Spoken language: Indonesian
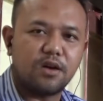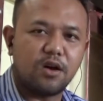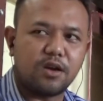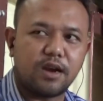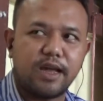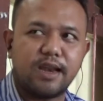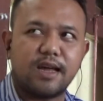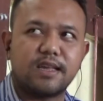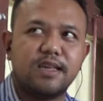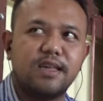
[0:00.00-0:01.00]
online
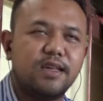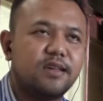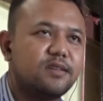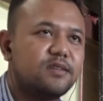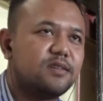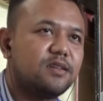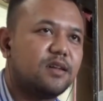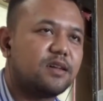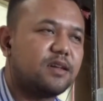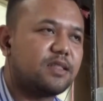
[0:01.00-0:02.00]
lagi,
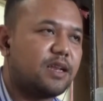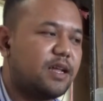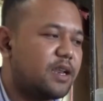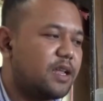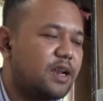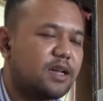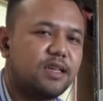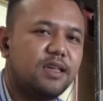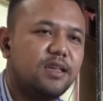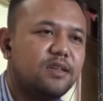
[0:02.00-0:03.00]
kita daring
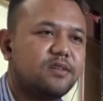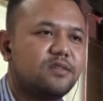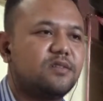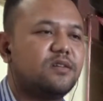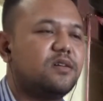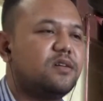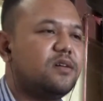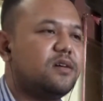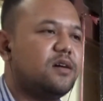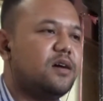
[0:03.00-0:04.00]
lagi
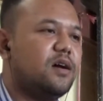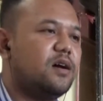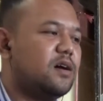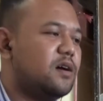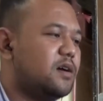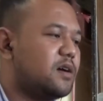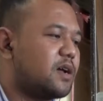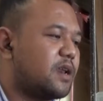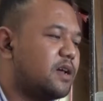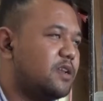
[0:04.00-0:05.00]
uh,
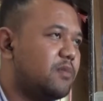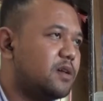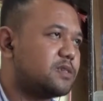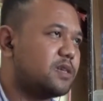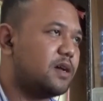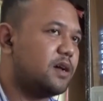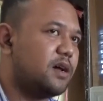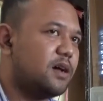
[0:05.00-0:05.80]
karena di masa